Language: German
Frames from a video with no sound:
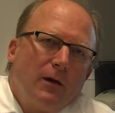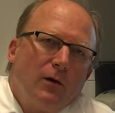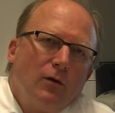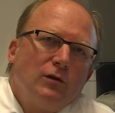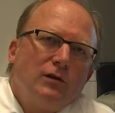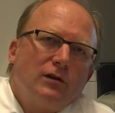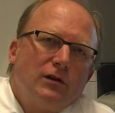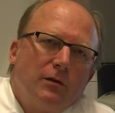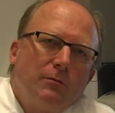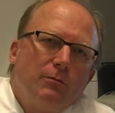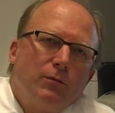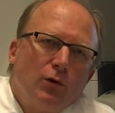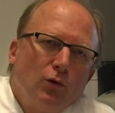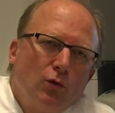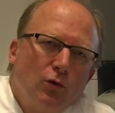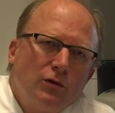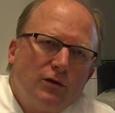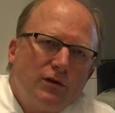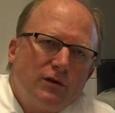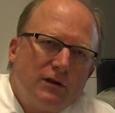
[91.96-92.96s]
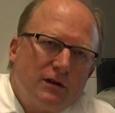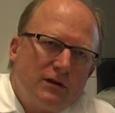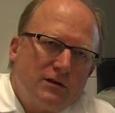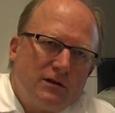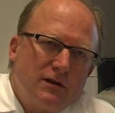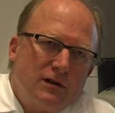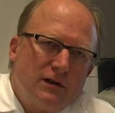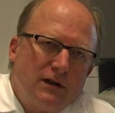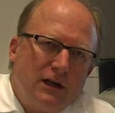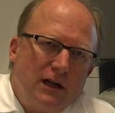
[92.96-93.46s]
und dem Blut, das
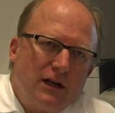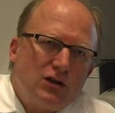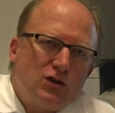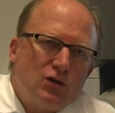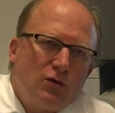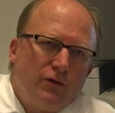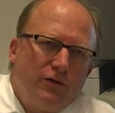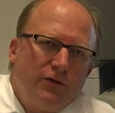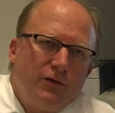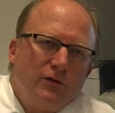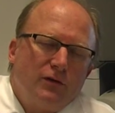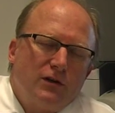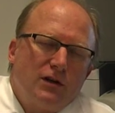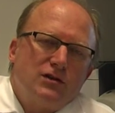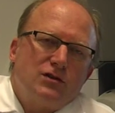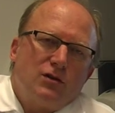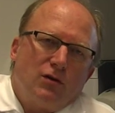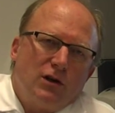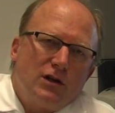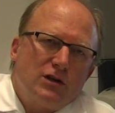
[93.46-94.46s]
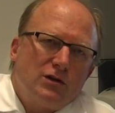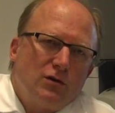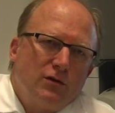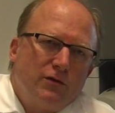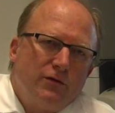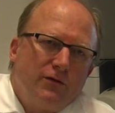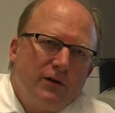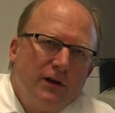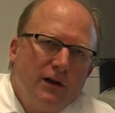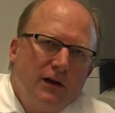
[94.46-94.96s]
die Nährstoffe und den
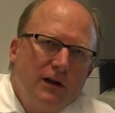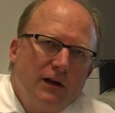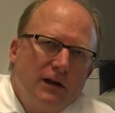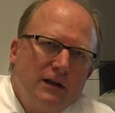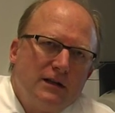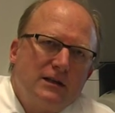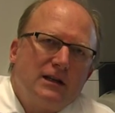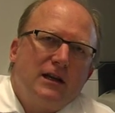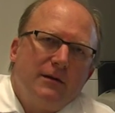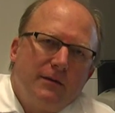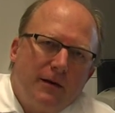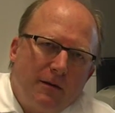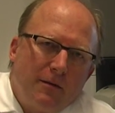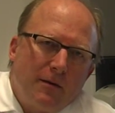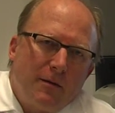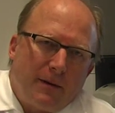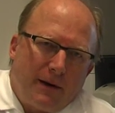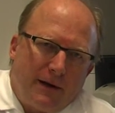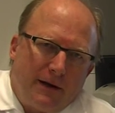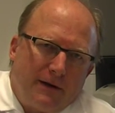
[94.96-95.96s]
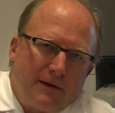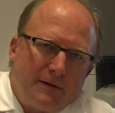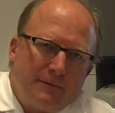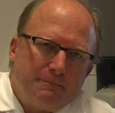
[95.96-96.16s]
Sauerstoff ins Gewebe bringt.